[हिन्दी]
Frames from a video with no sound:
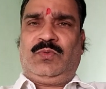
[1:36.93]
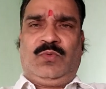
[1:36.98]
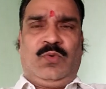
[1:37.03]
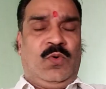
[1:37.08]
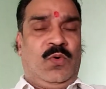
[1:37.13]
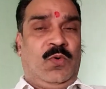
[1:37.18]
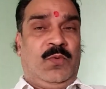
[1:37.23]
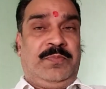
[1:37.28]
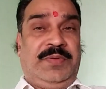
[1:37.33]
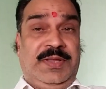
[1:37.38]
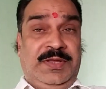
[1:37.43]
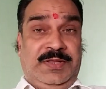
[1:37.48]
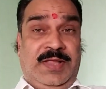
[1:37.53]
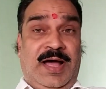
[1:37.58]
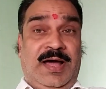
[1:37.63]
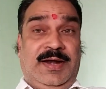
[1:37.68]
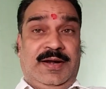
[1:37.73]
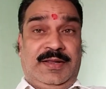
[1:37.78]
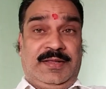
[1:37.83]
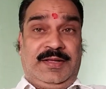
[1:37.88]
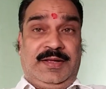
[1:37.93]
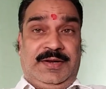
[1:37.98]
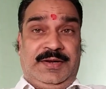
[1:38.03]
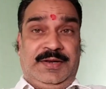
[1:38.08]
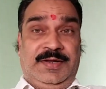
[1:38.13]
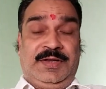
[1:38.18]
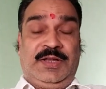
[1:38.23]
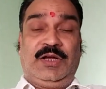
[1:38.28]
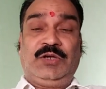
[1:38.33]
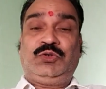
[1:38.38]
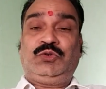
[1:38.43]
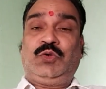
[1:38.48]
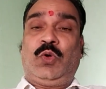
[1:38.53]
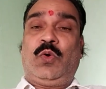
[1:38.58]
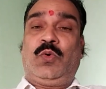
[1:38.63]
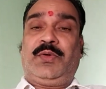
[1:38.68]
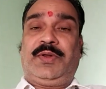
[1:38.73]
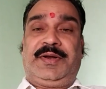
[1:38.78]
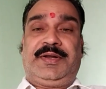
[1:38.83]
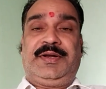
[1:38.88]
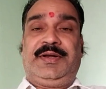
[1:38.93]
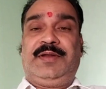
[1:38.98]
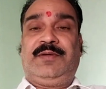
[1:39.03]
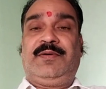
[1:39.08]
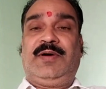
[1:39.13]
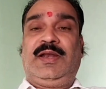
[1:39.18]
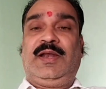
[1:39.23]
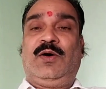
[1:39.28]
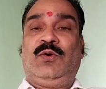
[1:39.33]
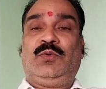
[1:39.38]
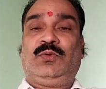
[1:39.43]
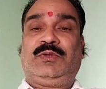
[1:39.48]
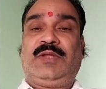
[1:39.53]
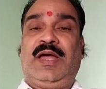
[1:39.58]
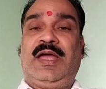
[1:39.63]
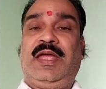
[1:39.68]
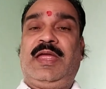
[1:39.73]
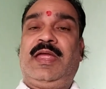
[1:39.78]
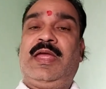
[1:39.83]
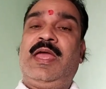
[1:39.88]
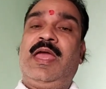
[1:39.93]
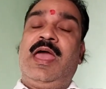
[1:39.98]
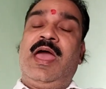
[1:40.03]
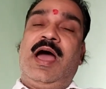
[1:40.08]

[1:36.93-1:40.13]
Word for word: को भी धारण करने का शौक रखने वाला होता है